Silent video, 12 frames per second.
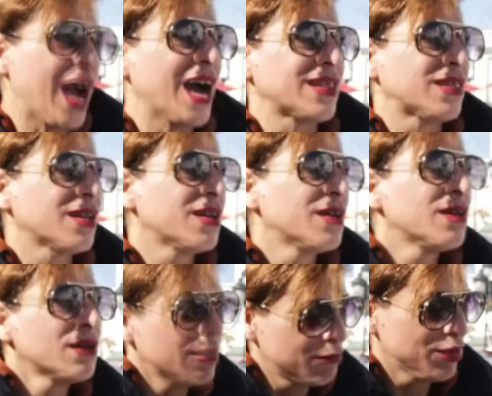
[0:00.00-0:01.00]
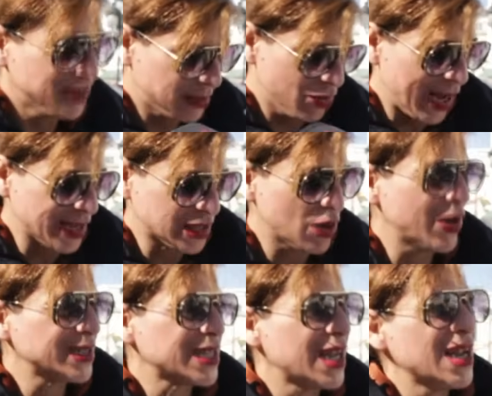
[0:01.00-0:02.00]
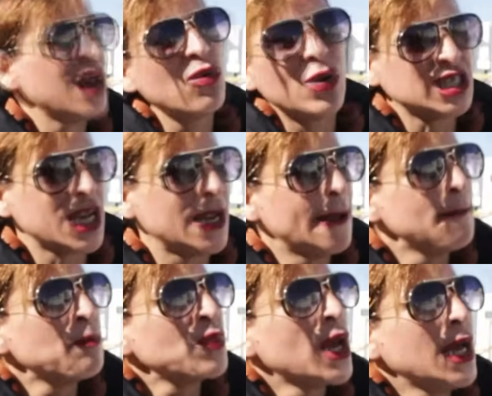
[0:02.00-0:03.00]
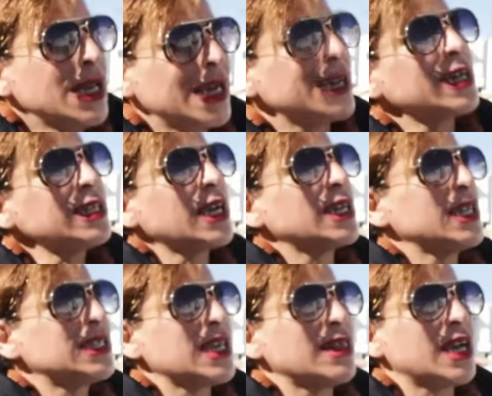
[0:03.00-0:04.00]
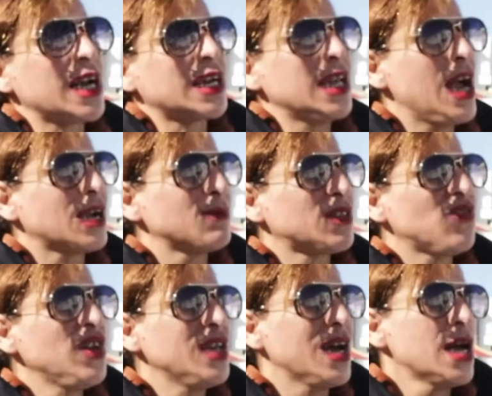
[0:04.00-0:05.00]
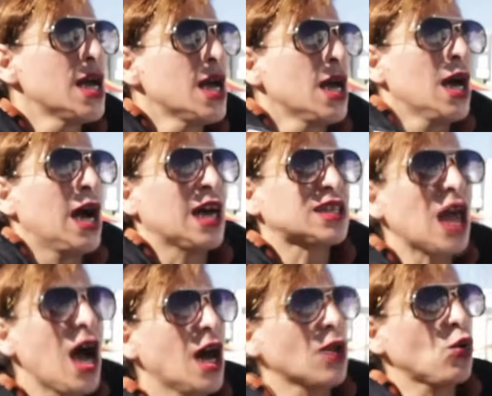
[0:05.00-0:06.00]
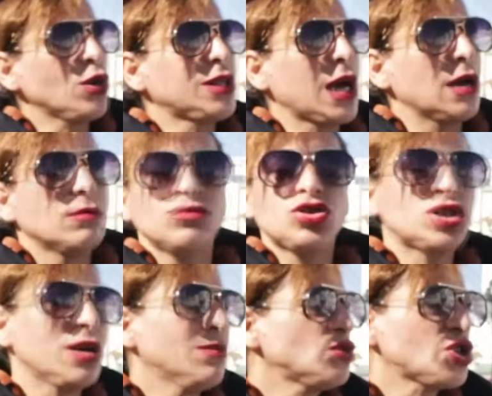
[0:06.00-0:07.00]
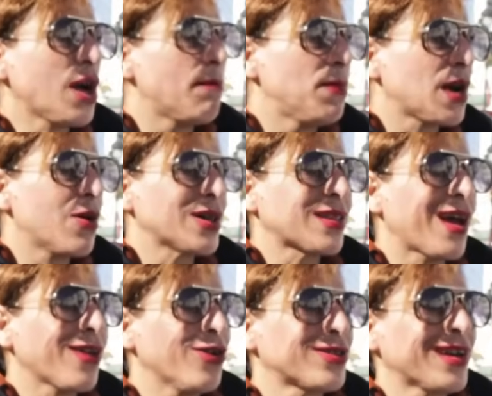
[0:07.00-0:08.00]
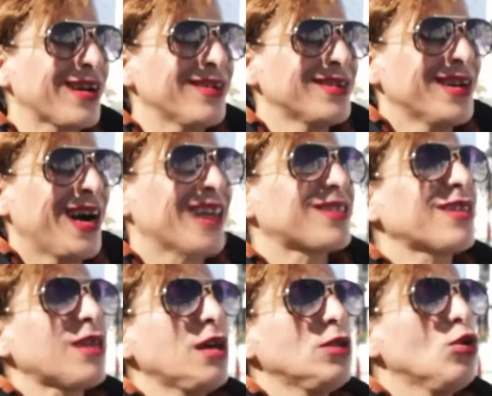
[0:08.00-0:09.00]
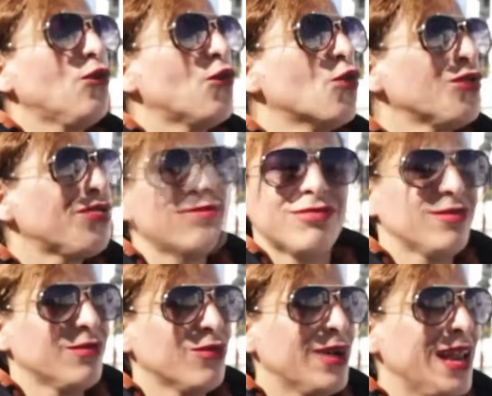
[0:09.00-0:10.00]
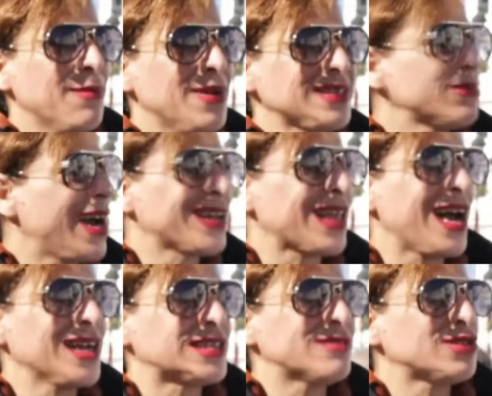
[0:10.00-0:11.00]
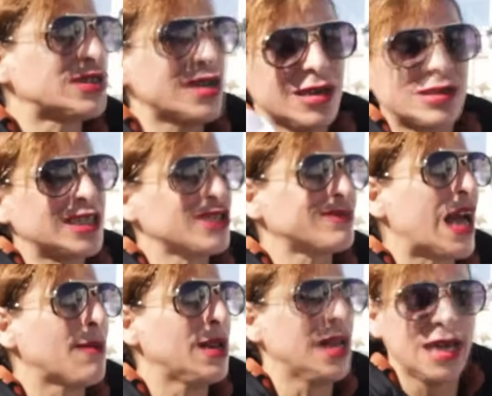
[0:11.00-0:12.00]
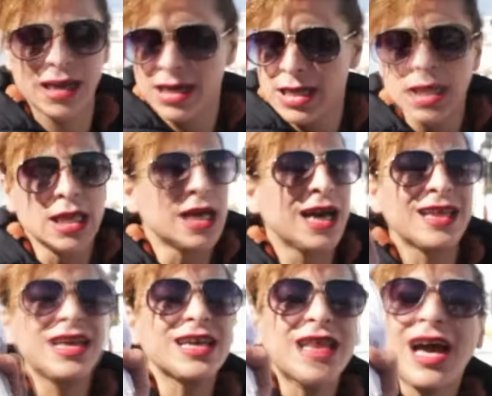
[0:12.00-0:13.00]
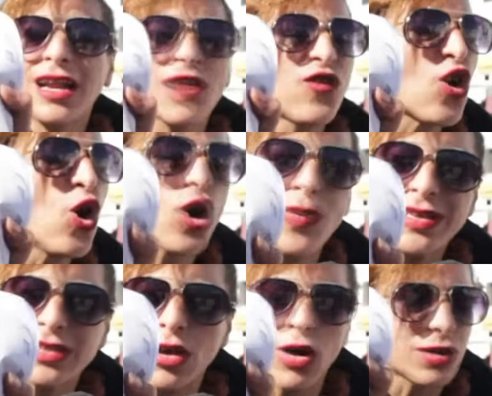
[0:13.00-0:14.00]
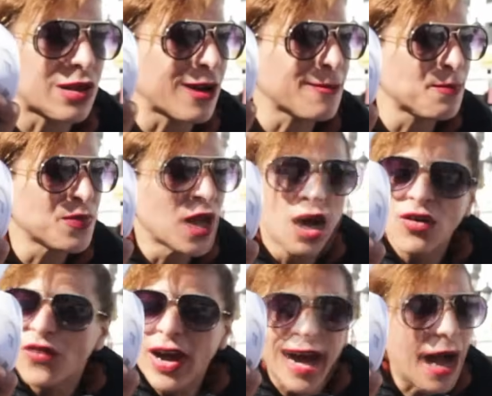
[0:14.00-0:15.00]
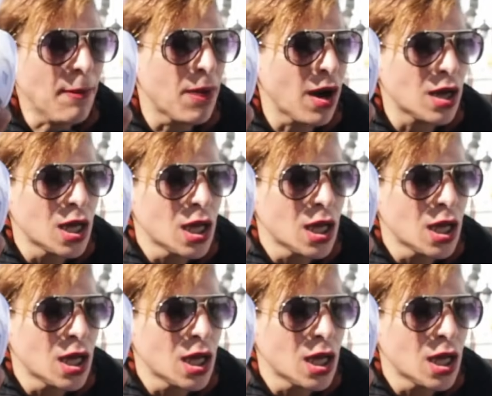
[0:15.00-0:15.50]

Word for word: حد بزن وعجا وجل وجل لكن غيرتك الناس هذيك اللي حكمت فيا اعطاها القدره مش مش ربي راهو اعطاها القدره اعطتها النفوذ ولا بسمة حتى حاجه مش تنجم تعملها لي هذه دارنا في القروين سونتر في الرحبه